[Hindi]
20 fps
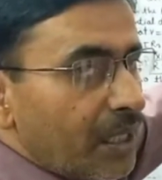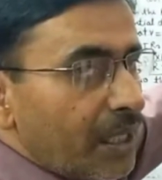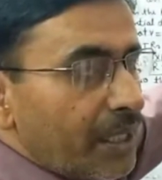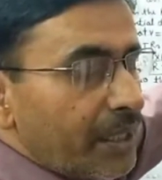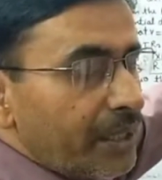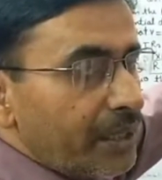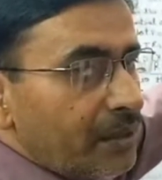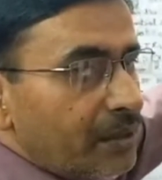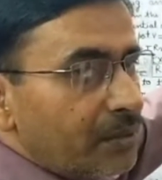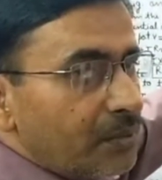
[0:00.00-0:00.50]

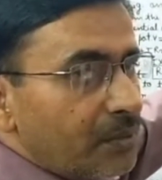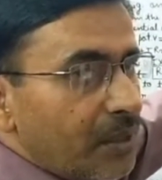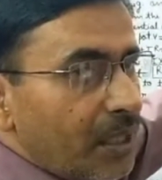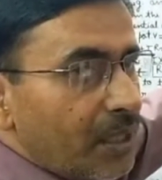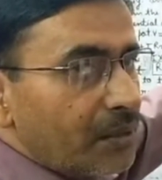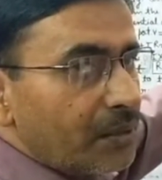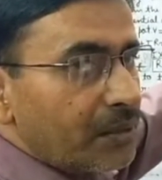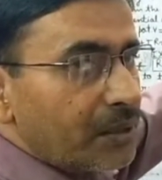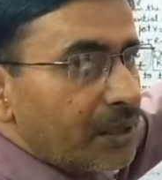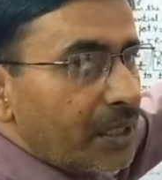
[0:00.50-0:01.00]
आई इंटू
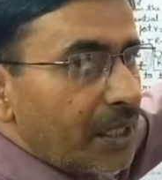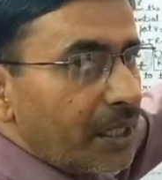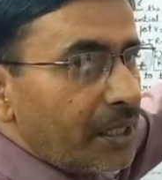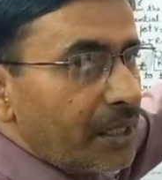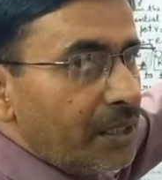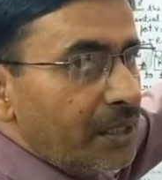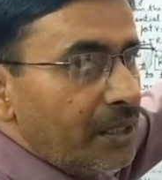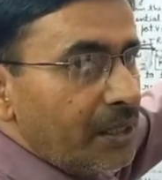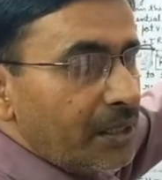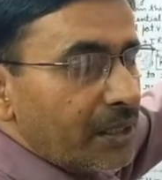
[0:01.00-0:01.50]
आर होता
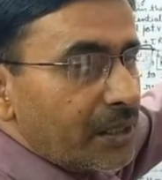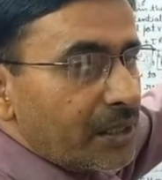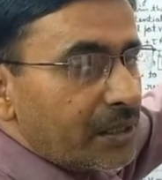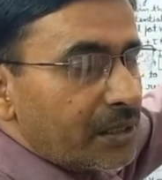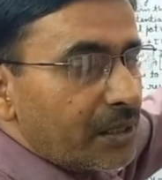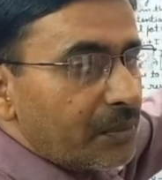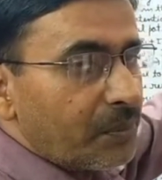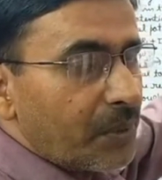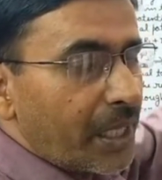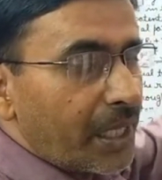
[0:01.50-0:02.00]
है
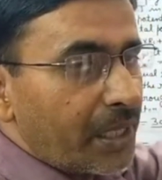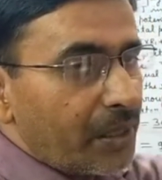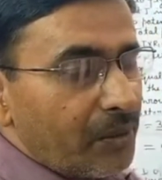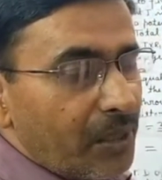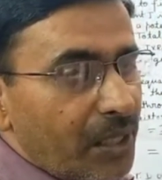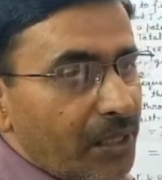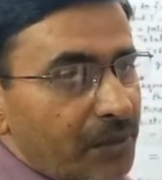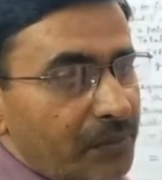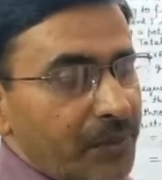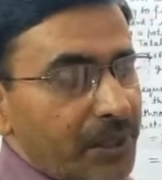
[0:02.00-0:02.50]
इससे पहले
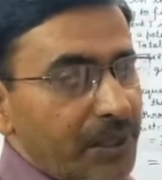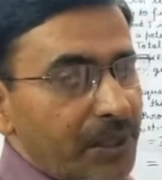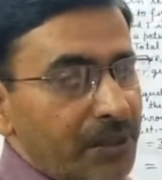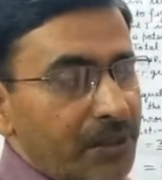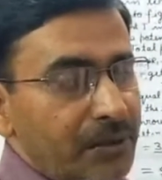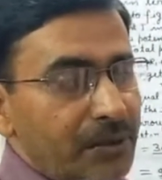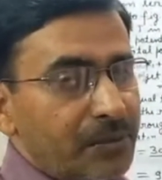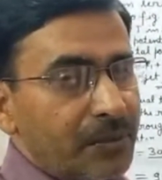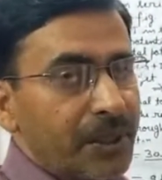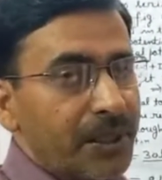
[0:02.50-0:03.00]
वाले
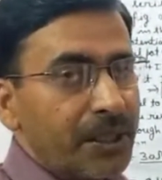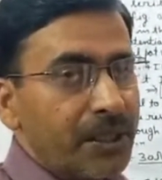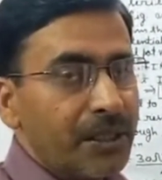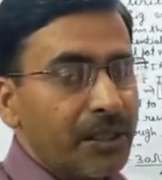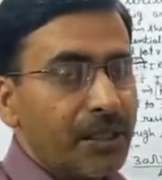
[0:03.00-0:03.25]
वीडियोज में